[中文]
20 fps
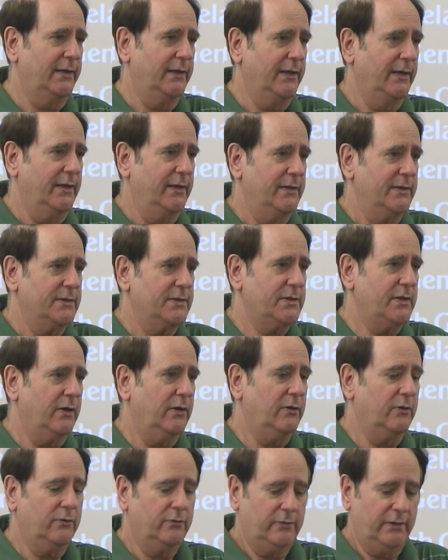所以，
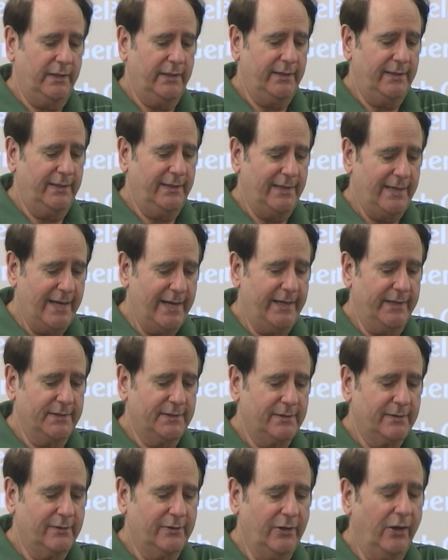
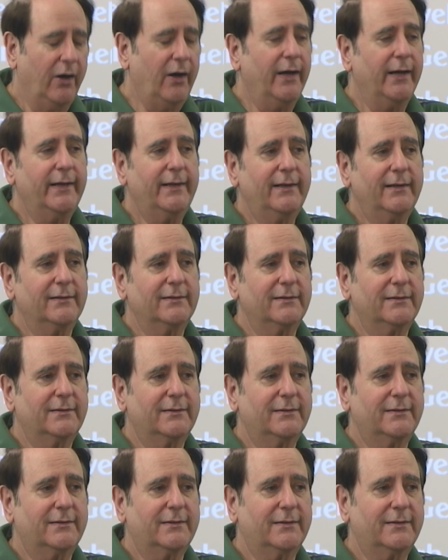上帝
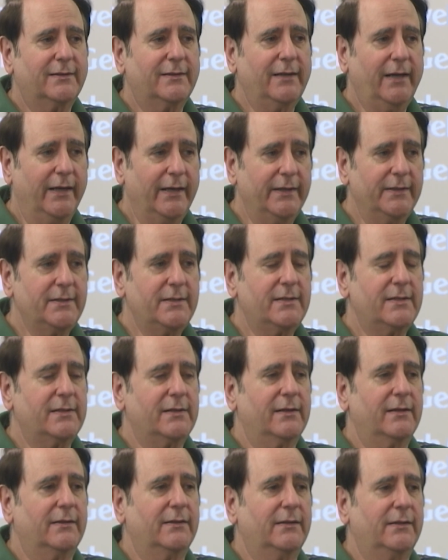确实
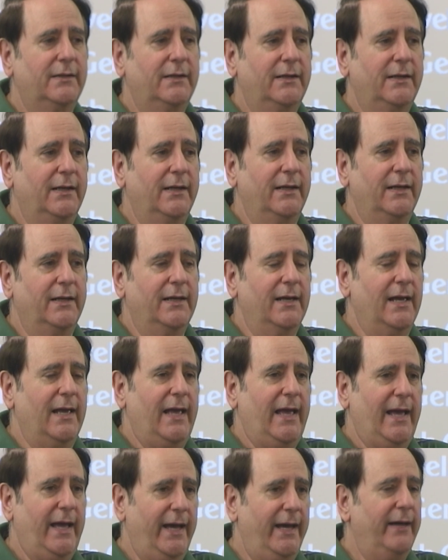
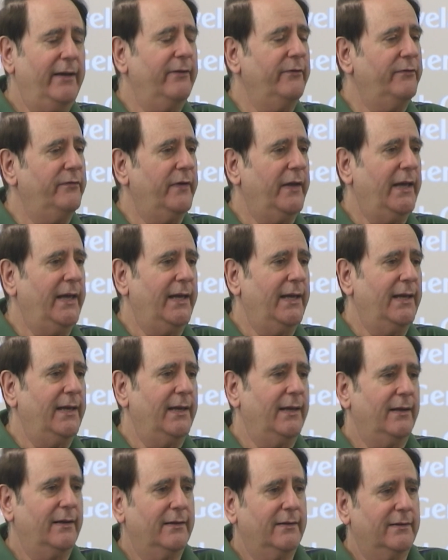对这个世
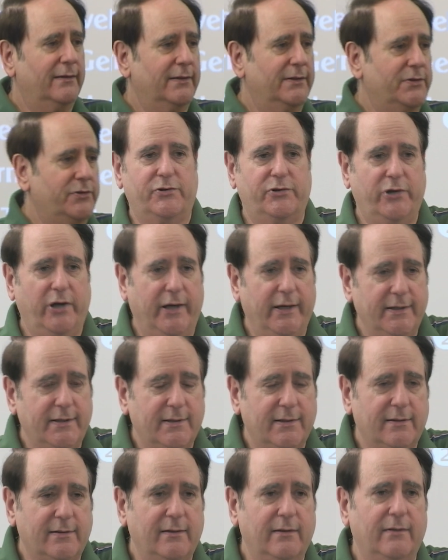界有
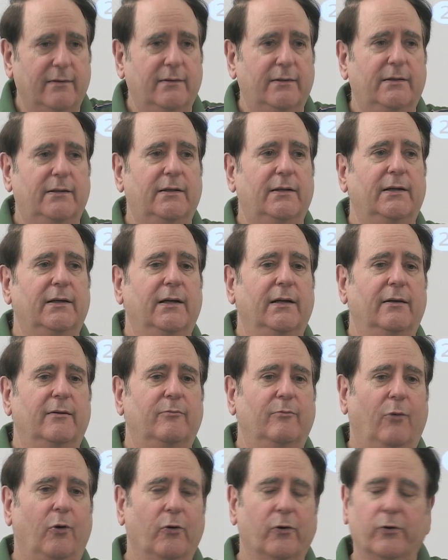公义
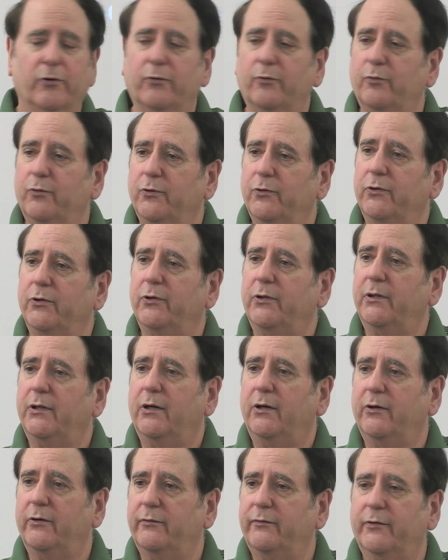的道德的
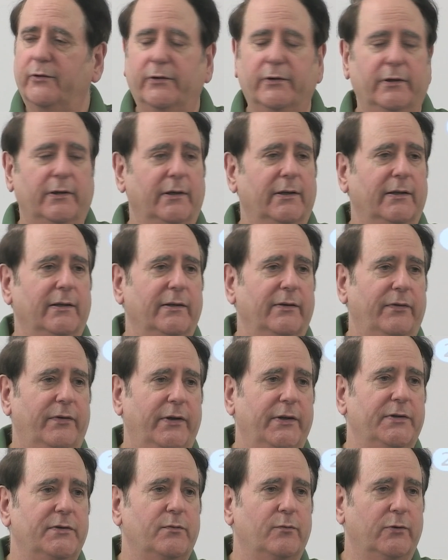治理。
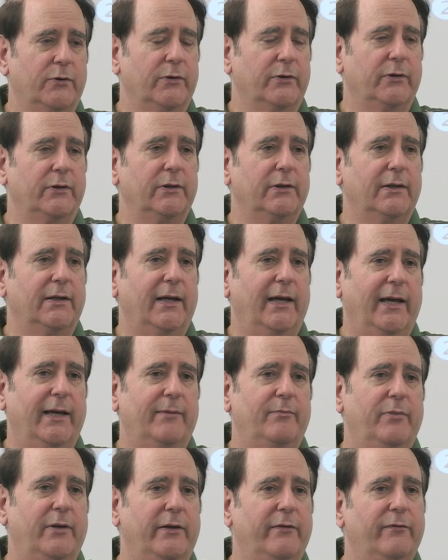在
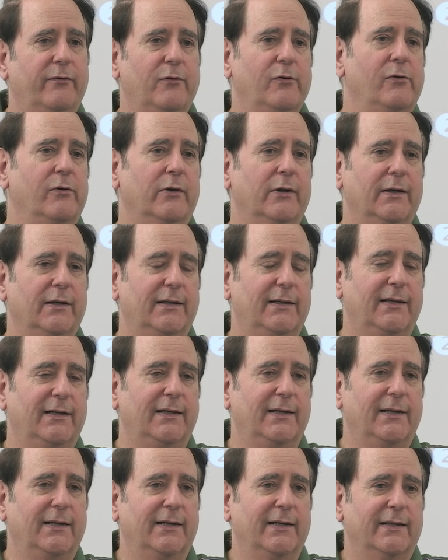整个的
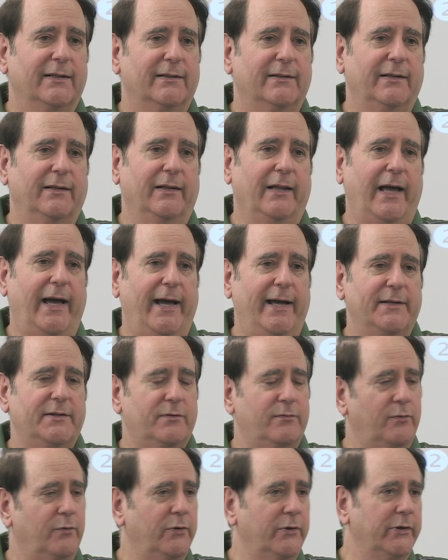人
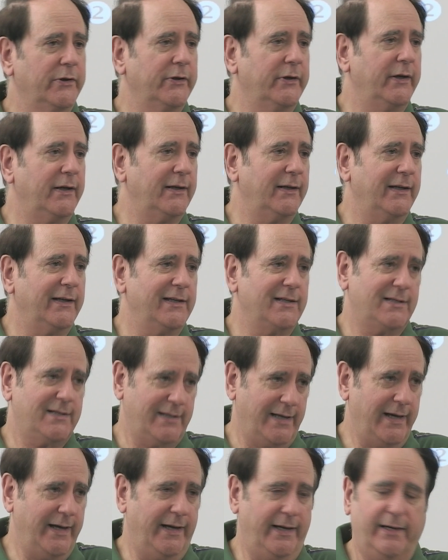类历
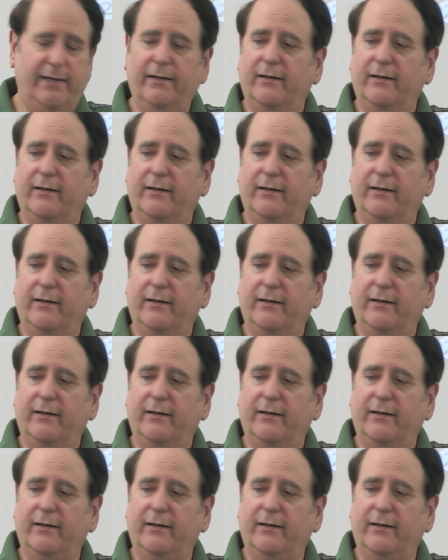史